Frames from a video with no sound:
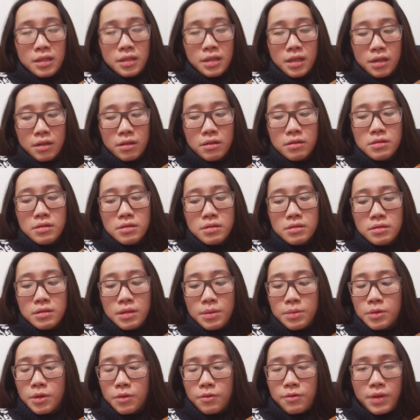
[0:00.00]
thì cứ
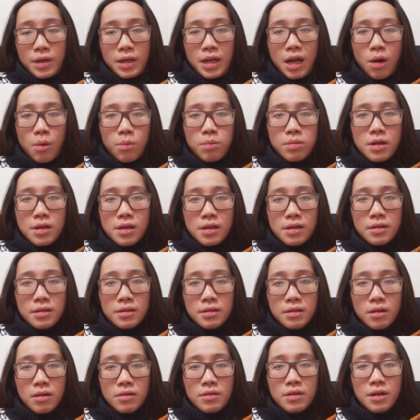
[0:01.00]
tiếp tục việc học đi
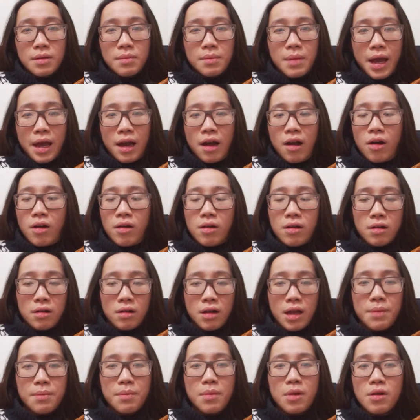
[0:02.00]
có những bạn hỏi ờ
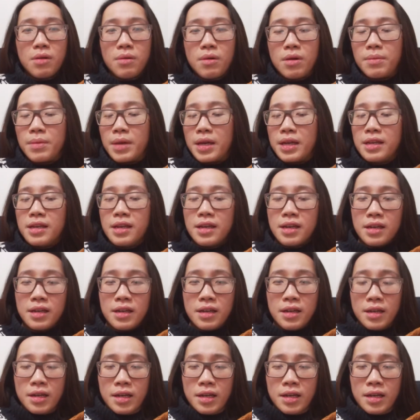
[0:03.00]
em mới qua mỹ gì